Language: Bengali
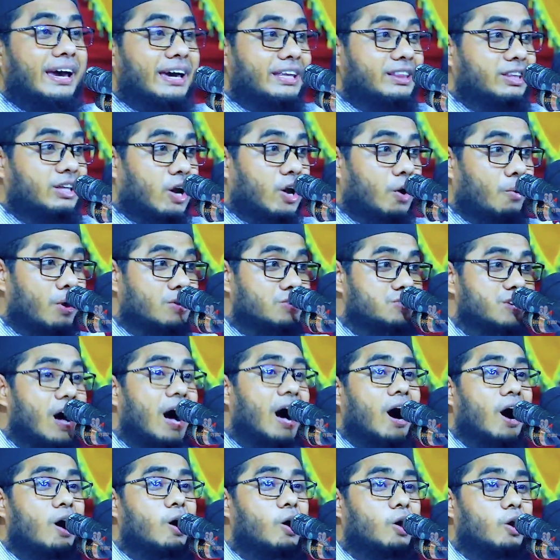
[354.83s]
এই
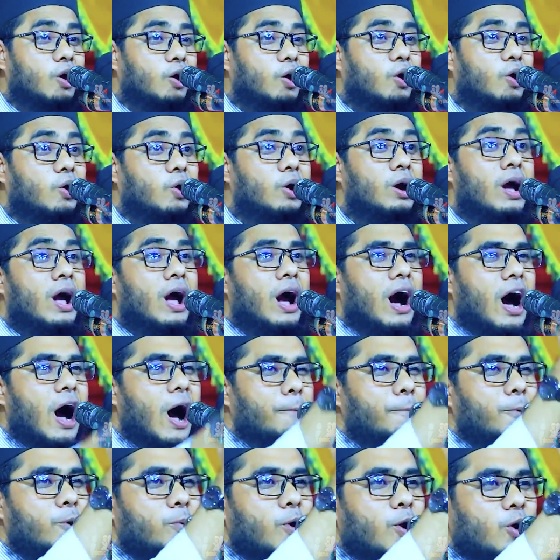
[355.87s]
দরওয়াজা হলো
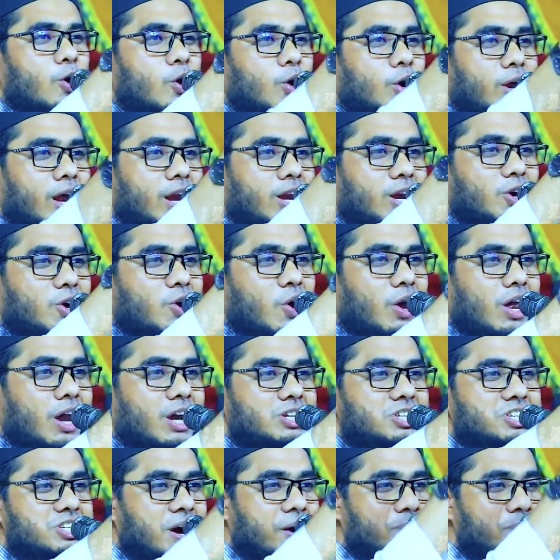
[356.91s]
আবু বকরের ঘরের